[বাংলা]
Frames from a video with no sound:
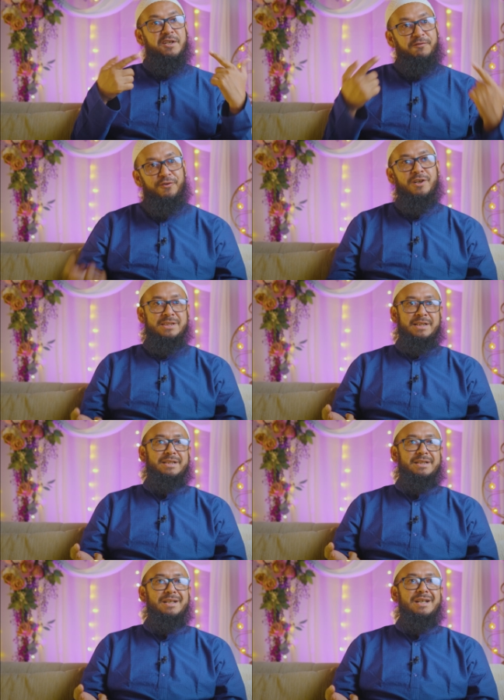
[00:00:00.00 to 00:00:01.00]
ডিফল্ট
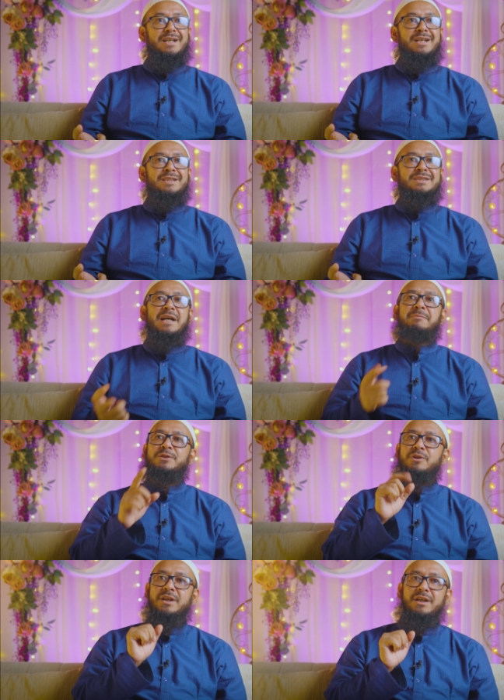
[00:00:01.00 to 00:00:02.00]
থাকে তার
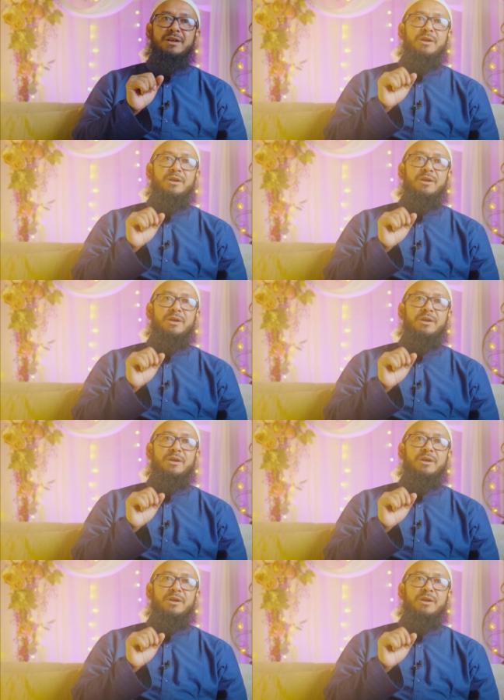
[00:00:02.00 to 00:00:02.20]
ভিতরে